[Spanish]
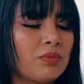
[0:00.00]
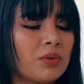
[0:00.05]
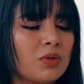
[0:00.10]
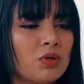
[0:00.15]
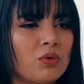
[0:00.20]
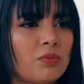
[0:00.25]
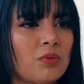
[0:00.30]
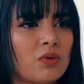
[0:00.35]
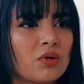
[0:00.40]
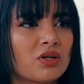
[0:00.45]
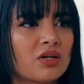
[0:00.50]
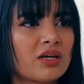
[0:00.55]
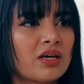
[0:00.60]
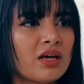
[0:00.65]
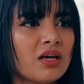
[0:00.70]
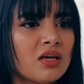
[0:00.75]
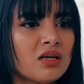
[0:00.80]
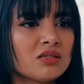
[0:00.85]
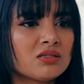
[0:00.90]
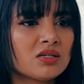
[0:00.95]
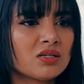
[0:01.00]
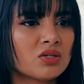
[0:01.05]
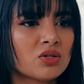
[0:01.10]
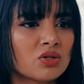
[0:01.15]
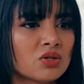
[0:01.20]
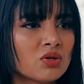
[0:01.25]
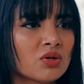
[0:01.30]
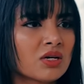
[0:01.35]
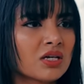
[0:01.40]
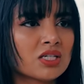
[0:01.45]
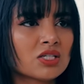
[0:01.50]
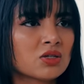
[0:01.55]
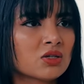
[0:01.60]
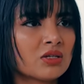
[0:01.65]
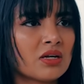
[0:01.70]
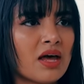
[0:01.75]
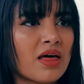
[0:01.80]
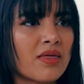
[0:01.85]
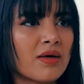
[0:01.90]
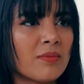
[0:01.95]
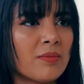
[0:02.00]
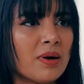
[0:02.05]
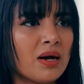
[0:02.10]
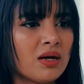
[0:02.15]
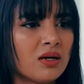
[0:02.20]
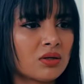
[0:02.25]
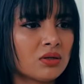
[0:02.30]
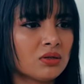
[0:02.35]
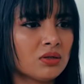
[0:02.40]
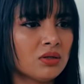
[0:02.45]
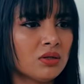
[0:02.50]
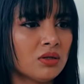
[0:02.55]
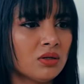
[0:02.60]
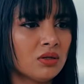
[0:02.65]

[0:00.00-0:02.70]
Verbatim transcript: ¿Pero por qué? Si yo no he hecho nada malo.